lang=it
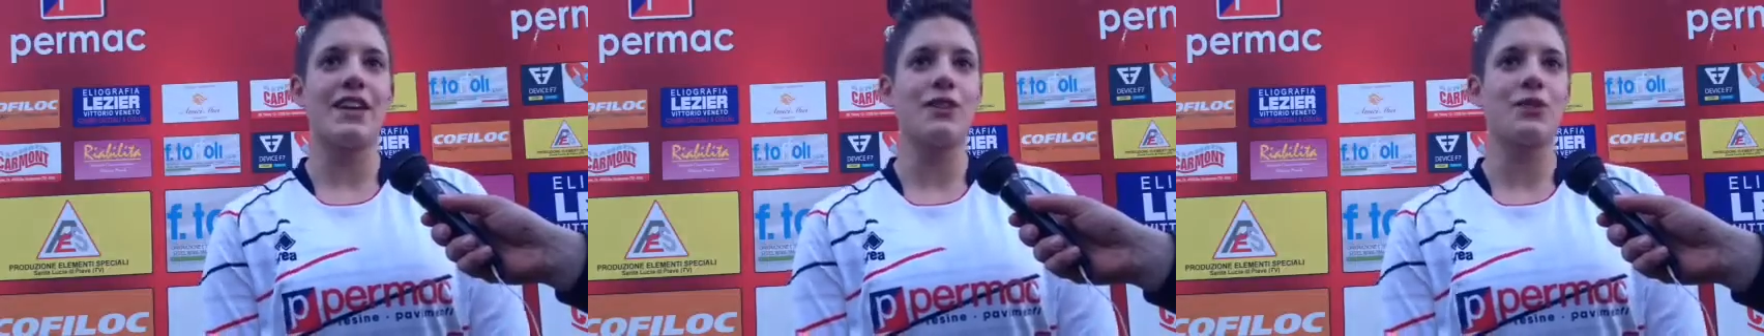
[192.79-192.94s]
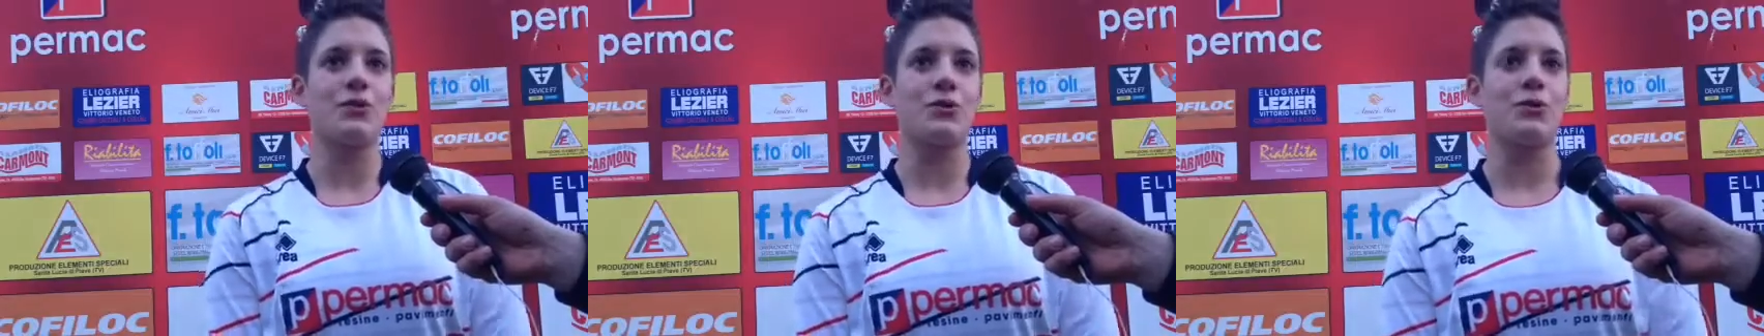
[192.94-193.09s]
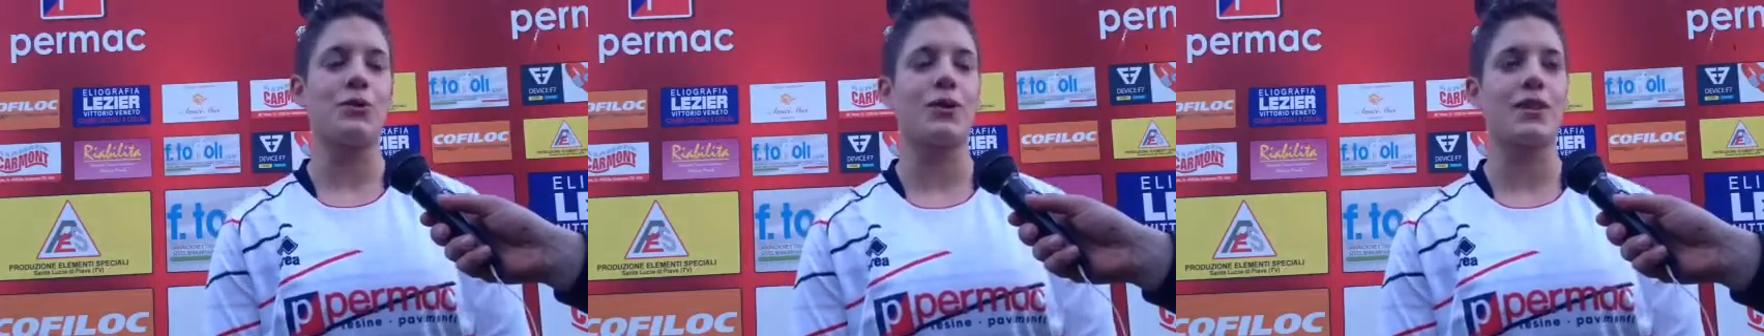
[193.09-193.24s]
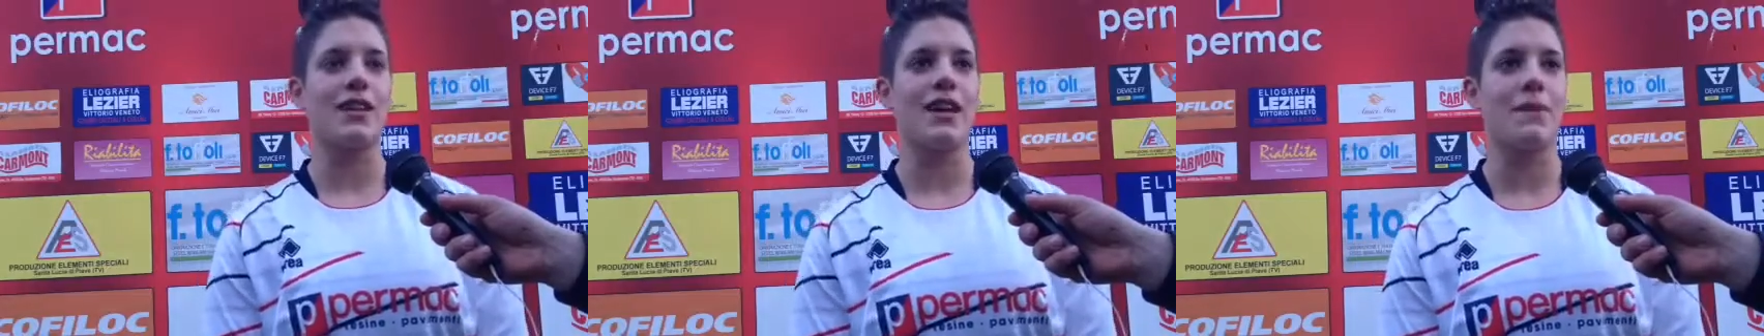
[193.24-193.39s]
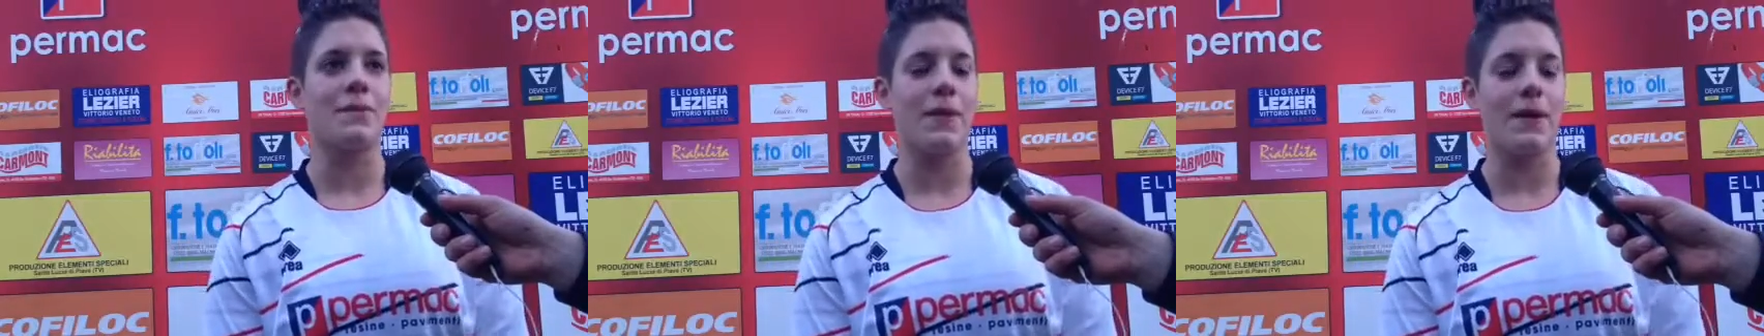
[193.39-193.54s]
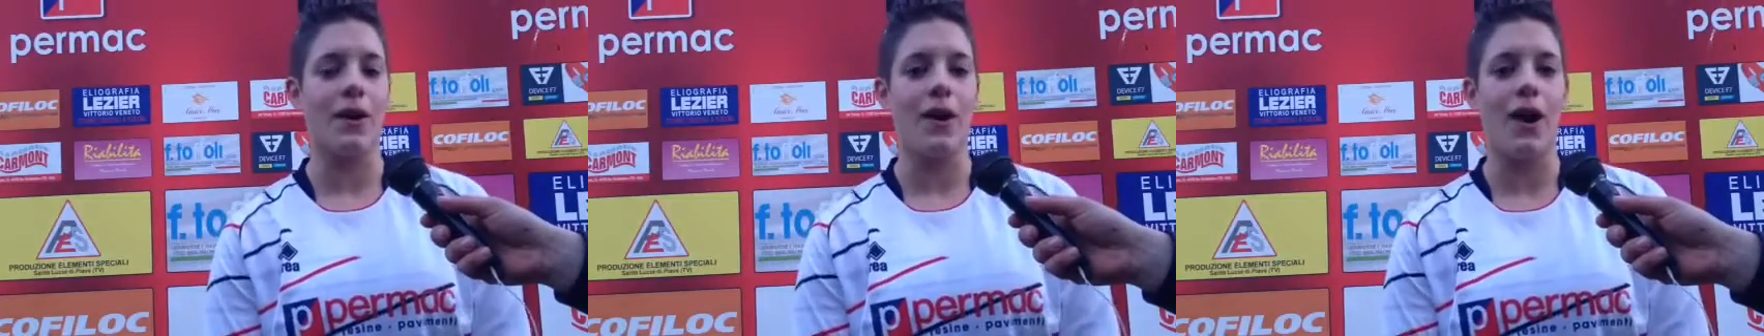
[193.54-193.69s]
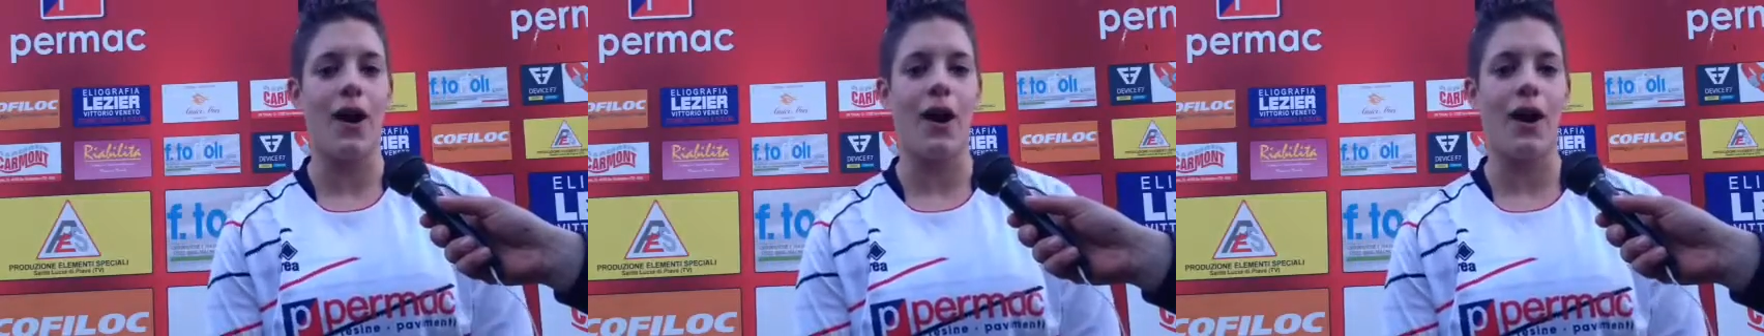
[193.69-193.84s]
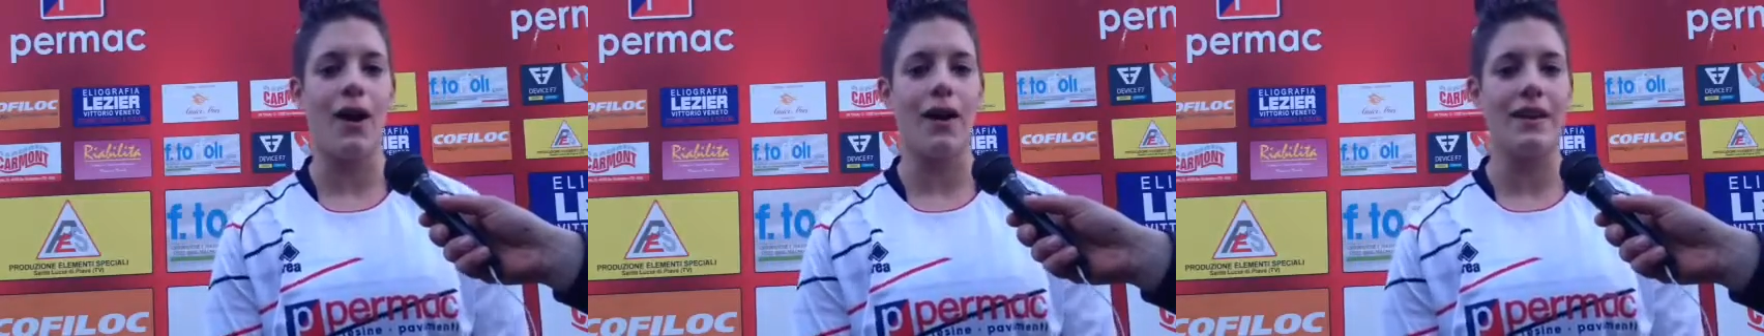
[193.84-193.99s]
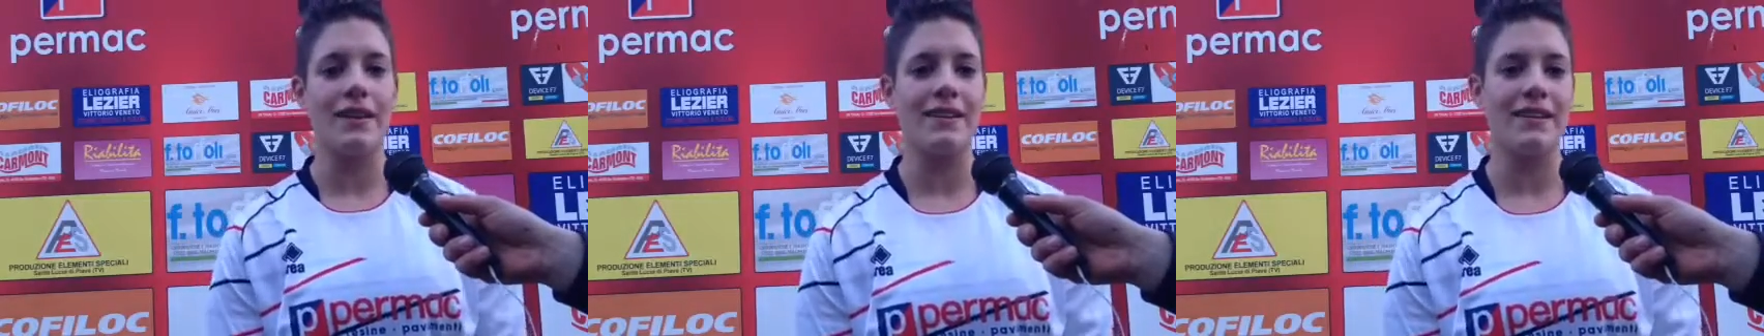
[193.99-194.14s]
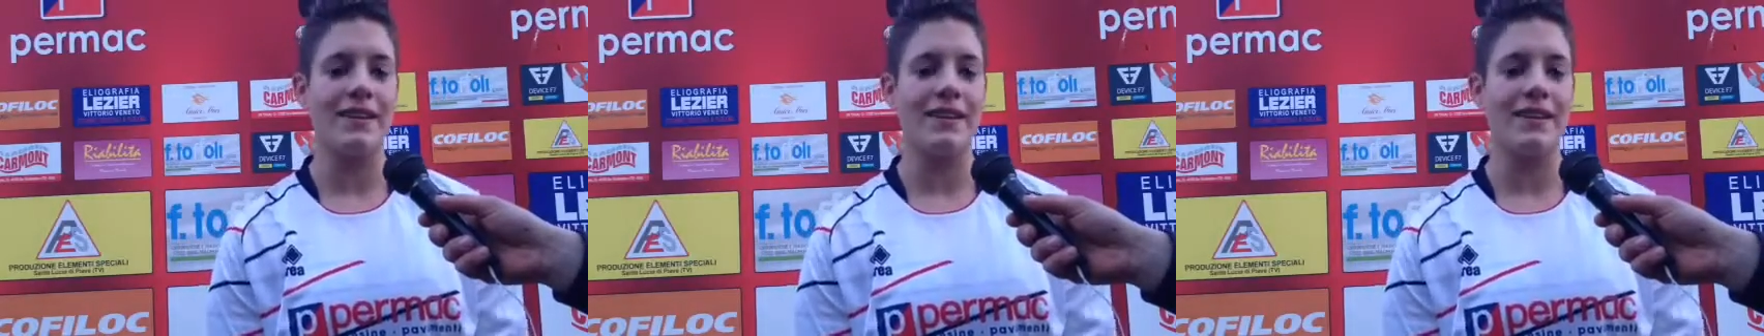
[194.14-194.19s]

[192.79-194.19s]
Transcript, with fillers: assurda però